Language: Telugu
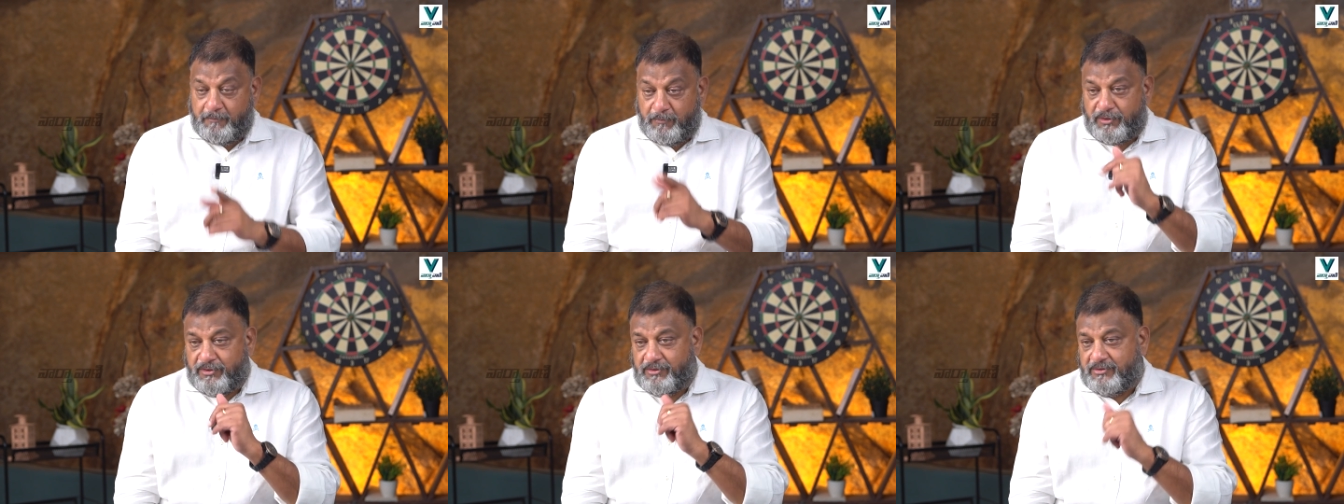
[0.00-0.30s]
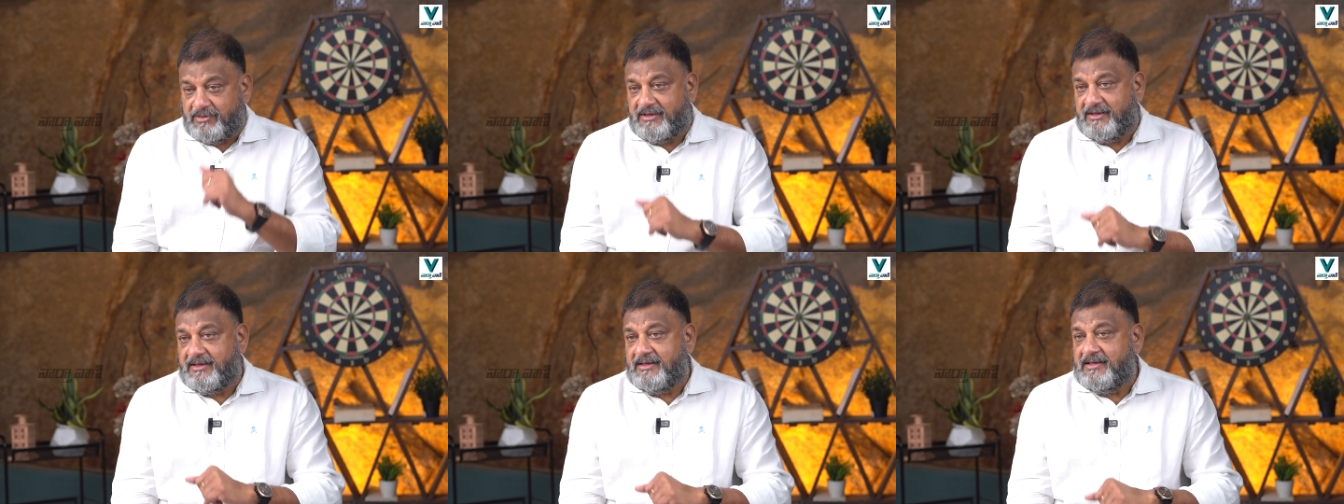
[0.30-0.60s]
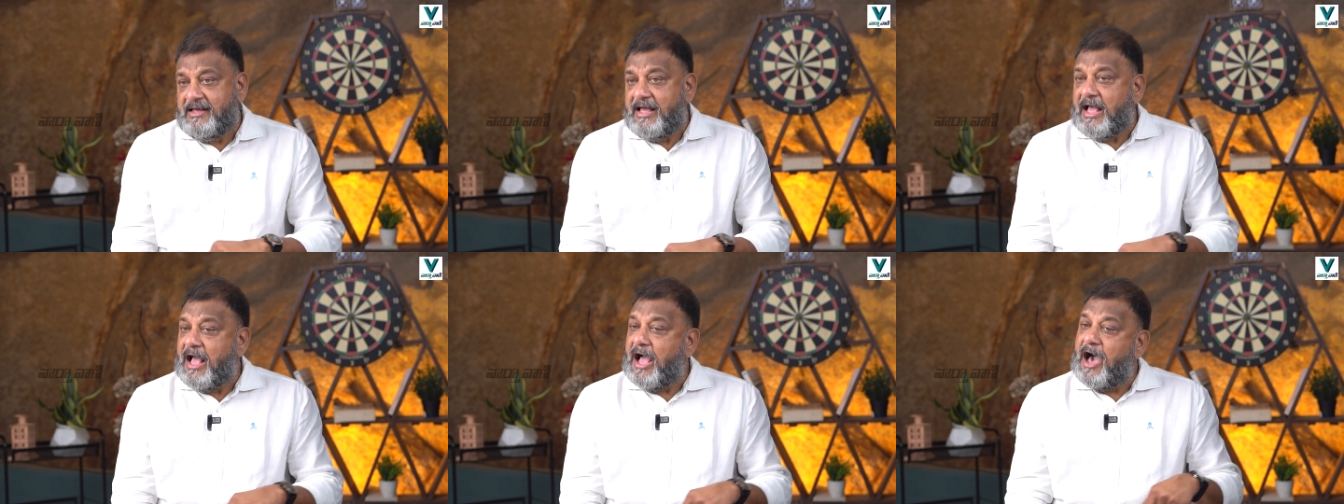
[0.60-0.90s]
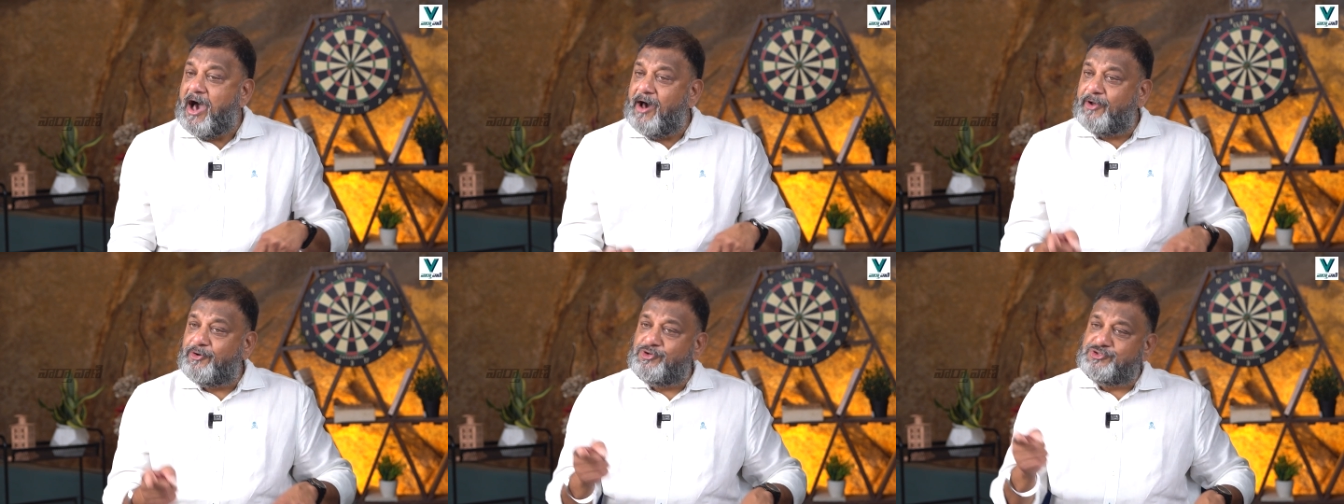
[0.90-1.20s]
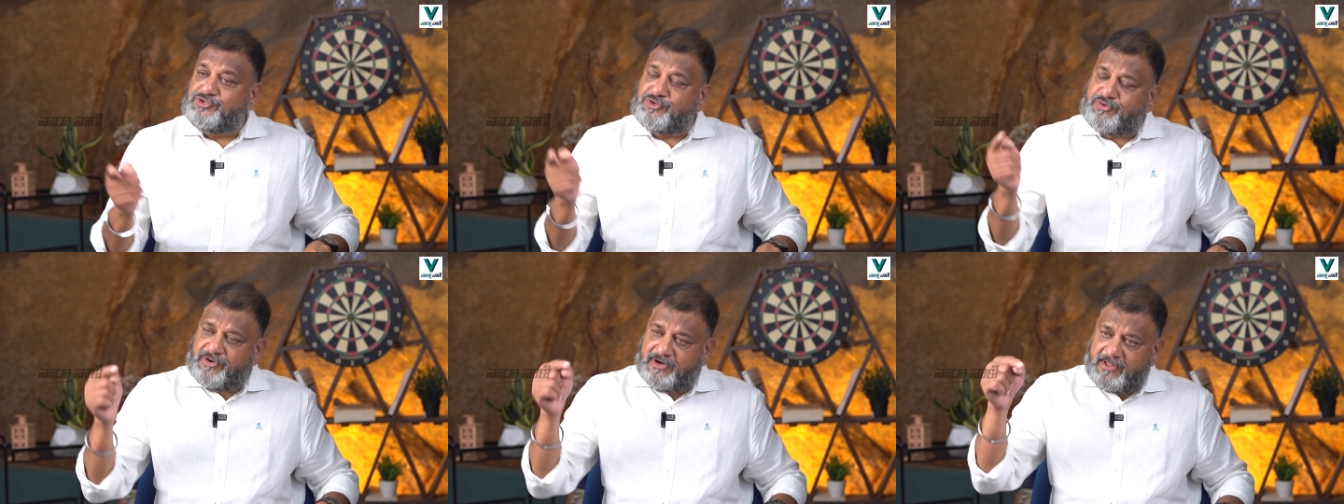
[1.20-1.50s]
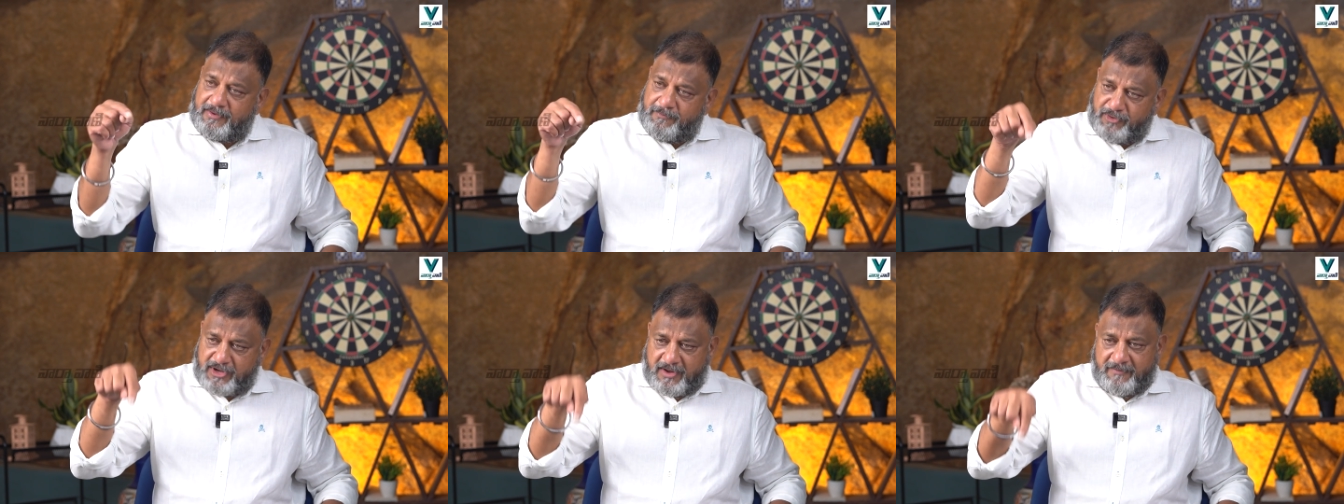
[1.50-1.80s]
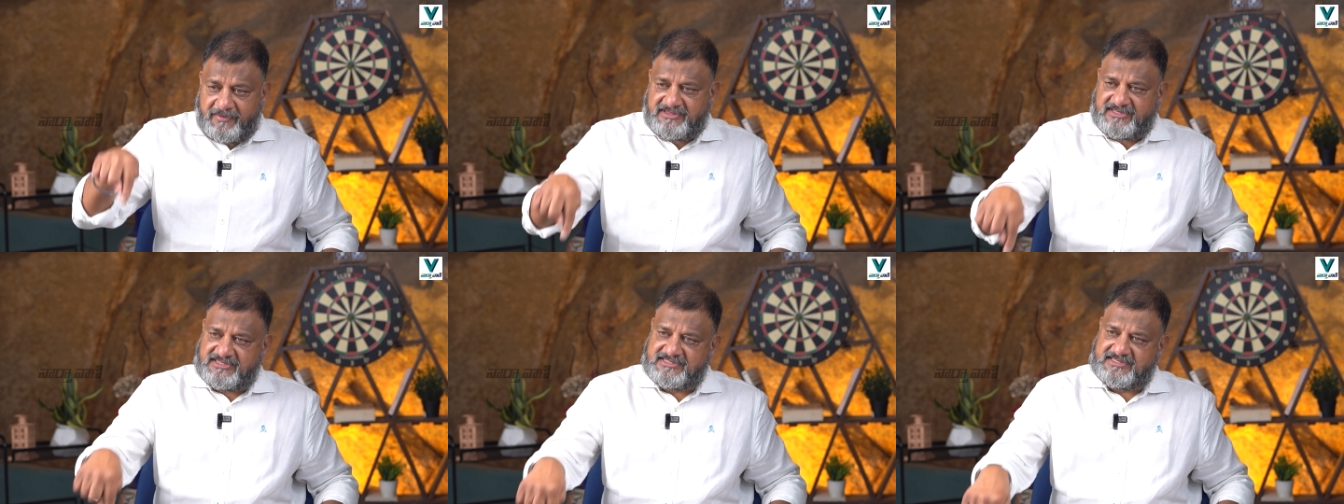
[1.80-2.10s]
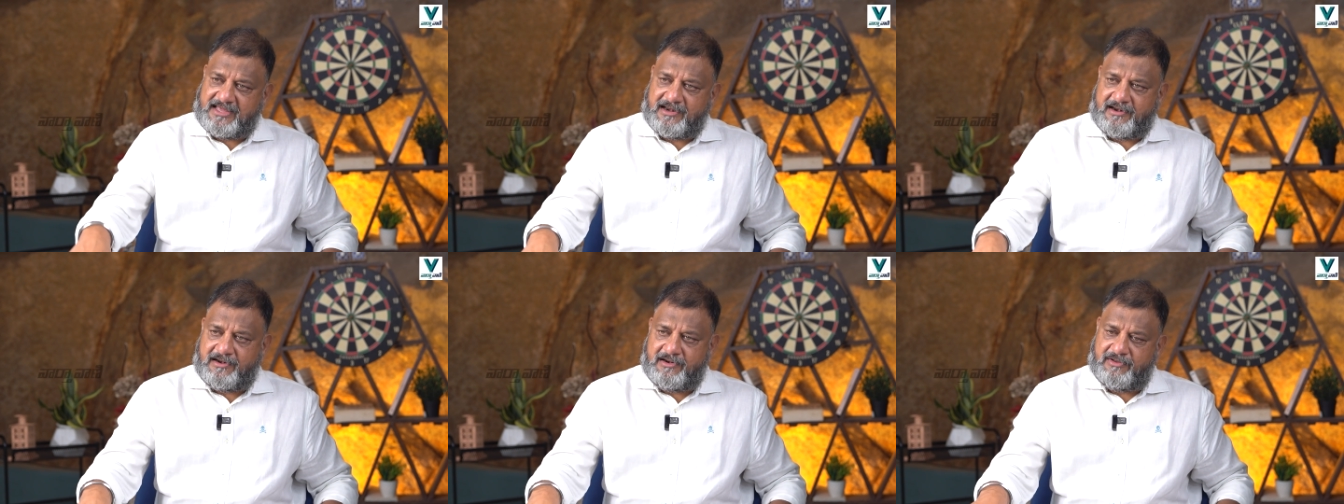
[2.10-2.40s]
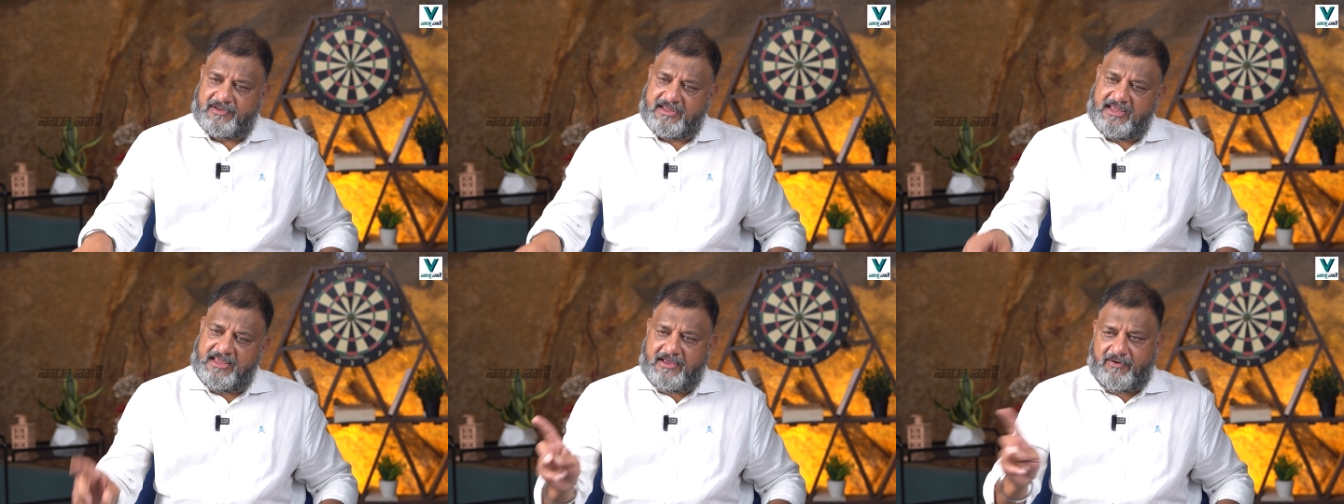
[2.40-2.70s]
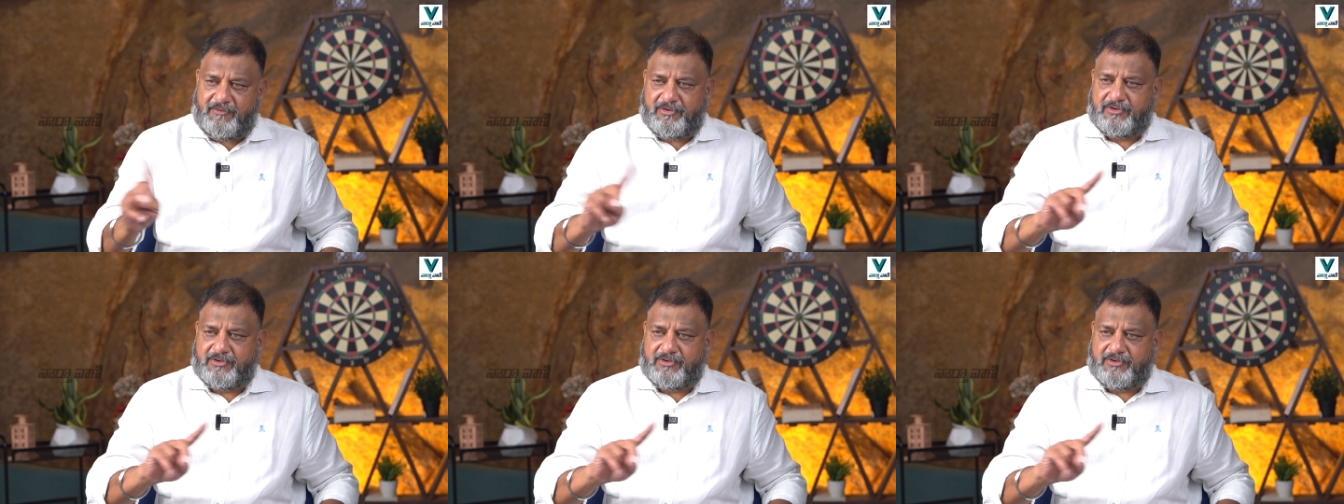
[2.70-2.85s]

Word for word: మూడోది ఆ రోజు కూడా ముఖ్యమంత్రి స్థానంలోకి